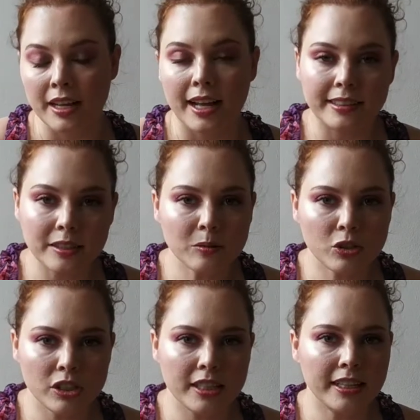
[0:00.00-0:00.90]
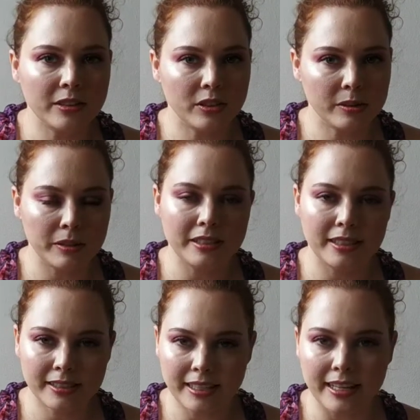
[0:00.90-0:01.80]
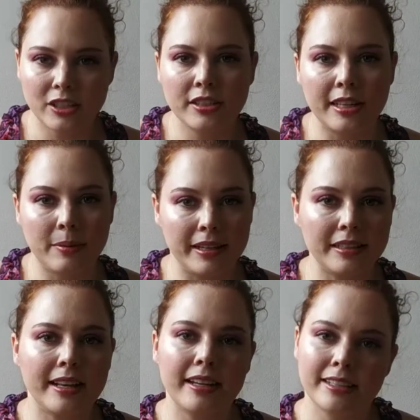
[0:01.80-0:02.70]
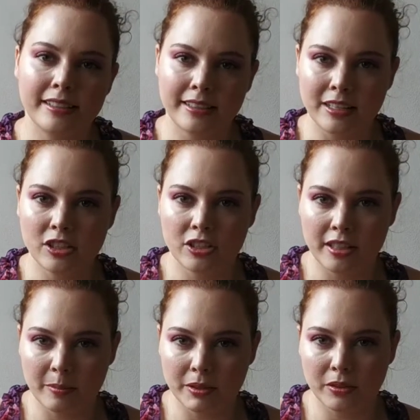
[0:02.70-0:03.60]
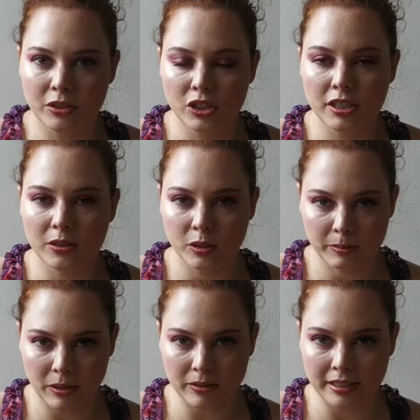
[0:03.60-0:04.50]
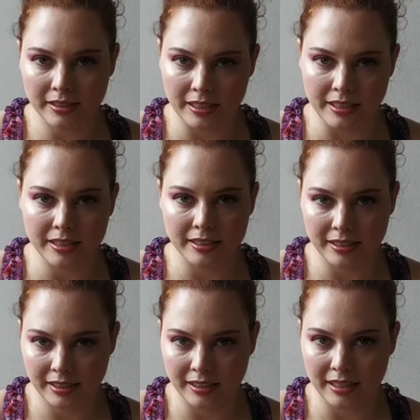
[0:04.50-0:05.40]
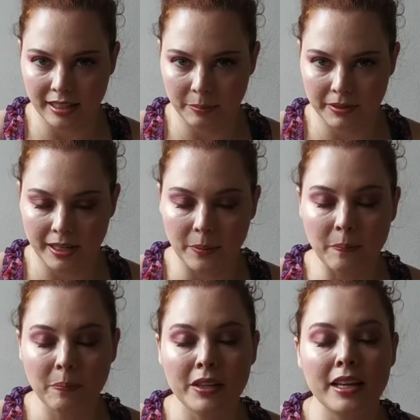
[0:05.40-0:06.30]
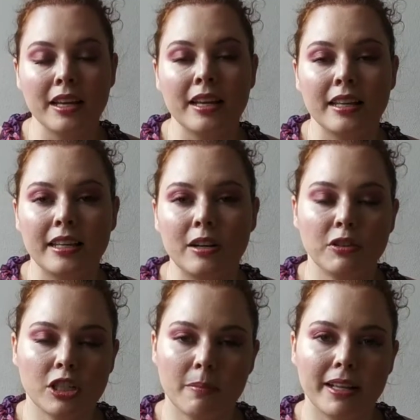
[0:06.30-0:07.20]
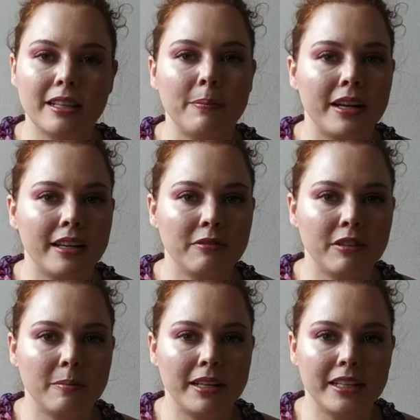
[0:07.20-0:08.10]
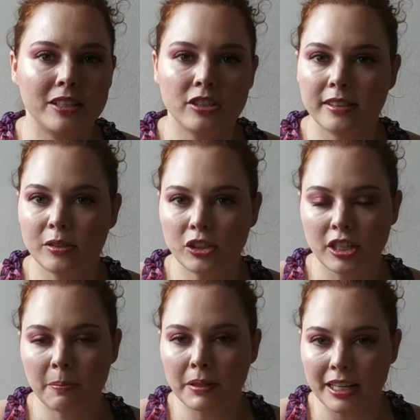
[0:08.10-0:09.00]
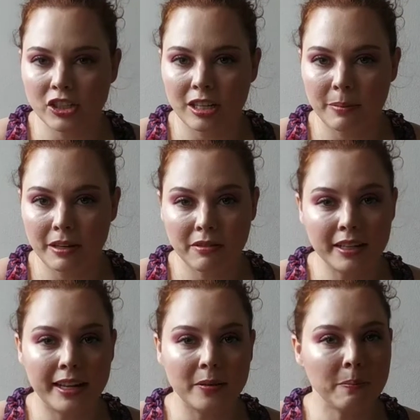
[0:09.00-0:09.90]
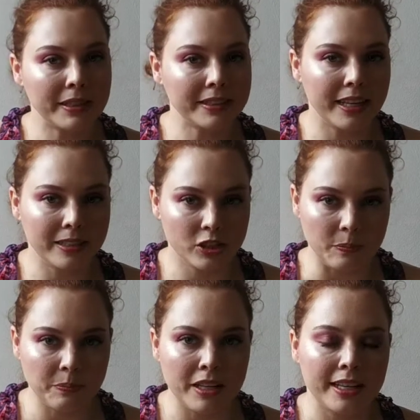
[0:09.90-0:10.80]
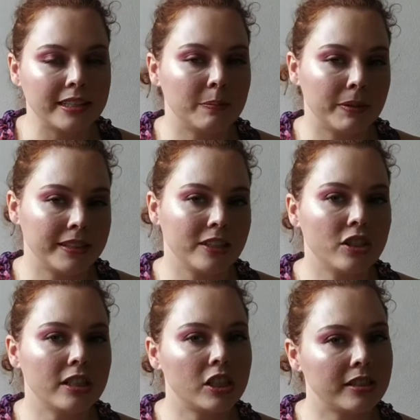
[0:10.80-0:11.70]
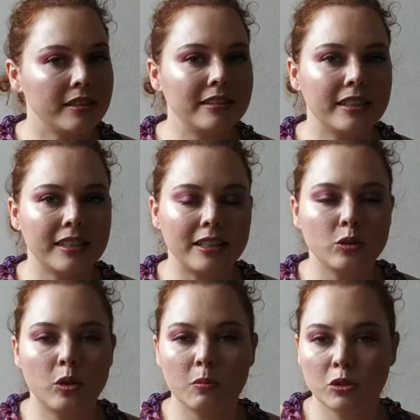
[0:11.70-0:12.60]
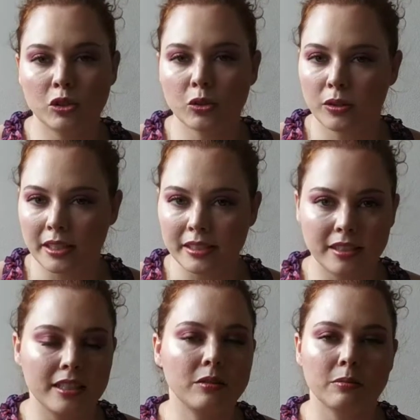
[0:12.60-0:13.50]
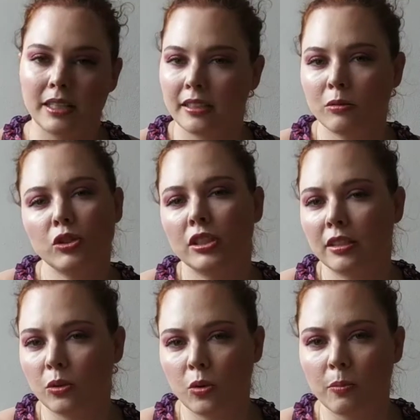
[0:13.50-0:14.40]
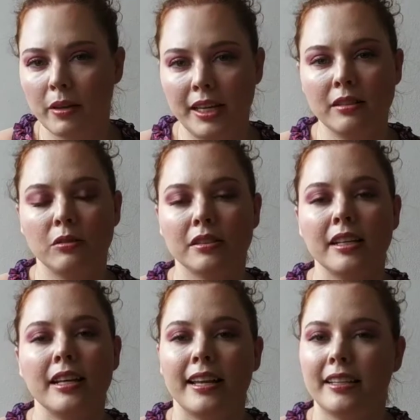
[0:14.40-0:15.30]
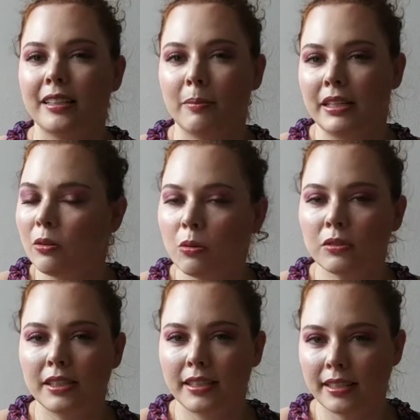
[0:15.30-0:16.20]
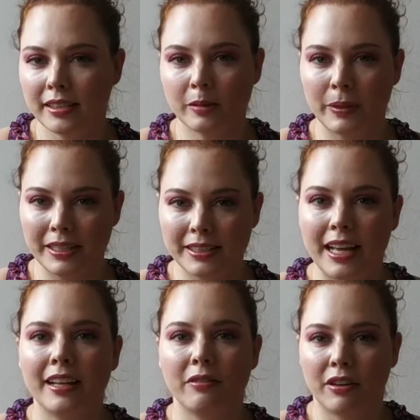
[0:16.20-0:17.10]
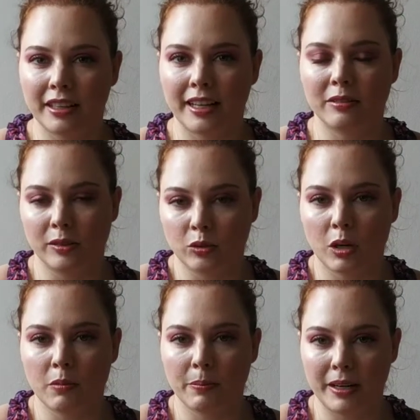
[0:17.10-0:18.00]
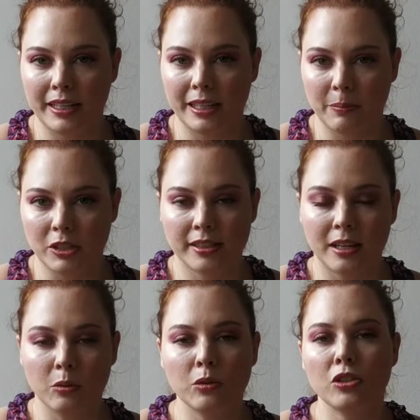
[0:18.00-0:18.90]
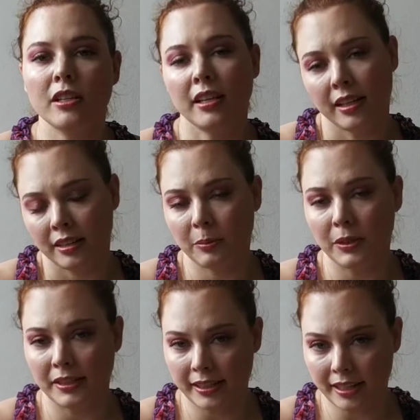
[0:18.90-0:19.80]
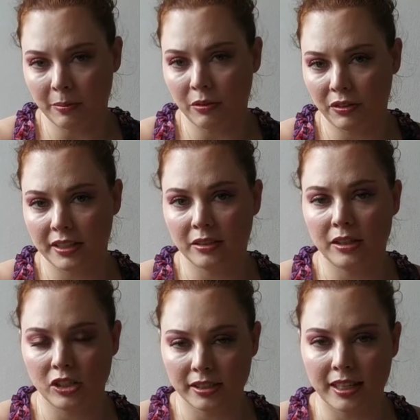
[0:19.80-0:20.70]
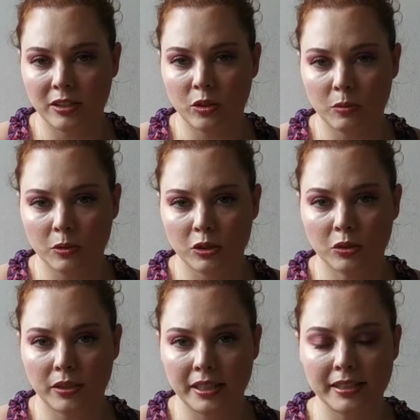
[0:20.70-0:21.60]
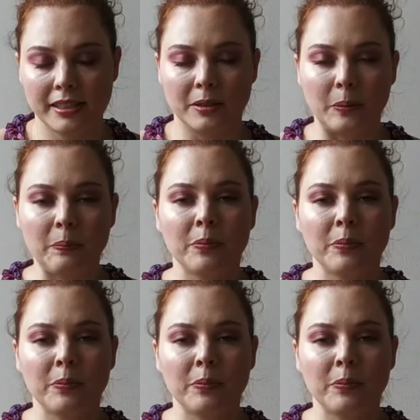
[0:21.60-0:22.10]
Até que um dia, em 2017, eu ainda era residente de dermatologia no Hospital das Clínicas aqui da capital e eu fui chamada para a enfermaria de cirurgia plástica para avaliar um paciente. Esse paciente ele tinha sido internado como desconhecido, ele não tinha documentos, ele também não conseguia se expressar e falar seu nome para a equipe de saúde, por isso que acabou ficando registrado como desconhecido.